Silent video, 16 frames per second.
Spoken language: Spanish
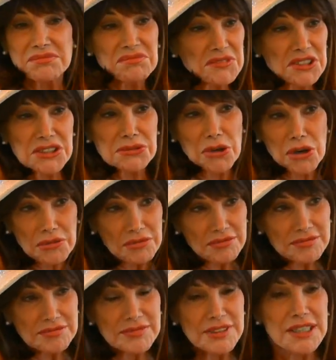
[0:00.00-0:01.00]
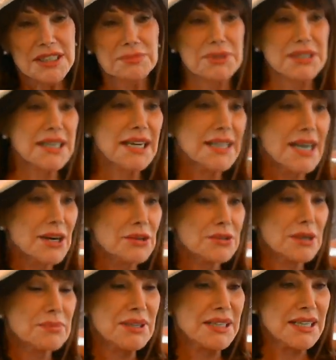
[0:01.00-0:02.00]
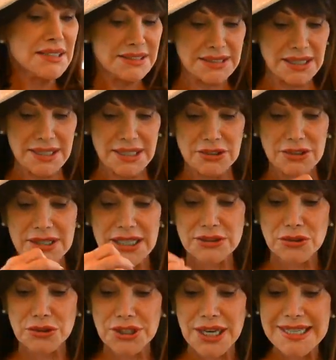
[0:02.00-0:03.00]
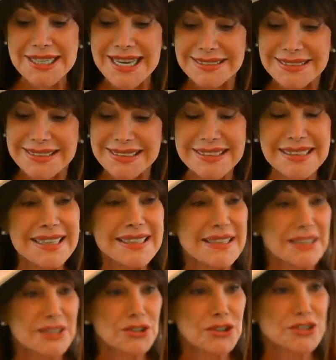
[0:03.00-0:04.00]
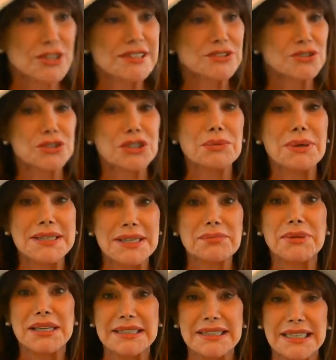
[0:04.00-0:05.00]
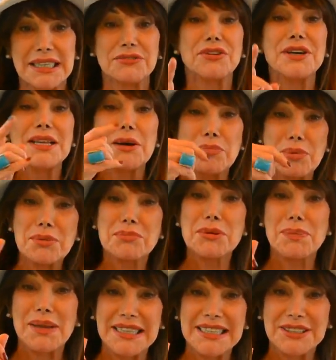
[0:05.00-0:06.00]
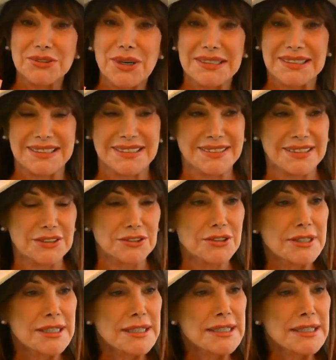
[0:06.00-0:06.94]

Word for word: Me llevó. Me regalaron una medallita recordatoria y antes de irnos, el señor Ibáñez Menta, que fue después mi padrino artístico,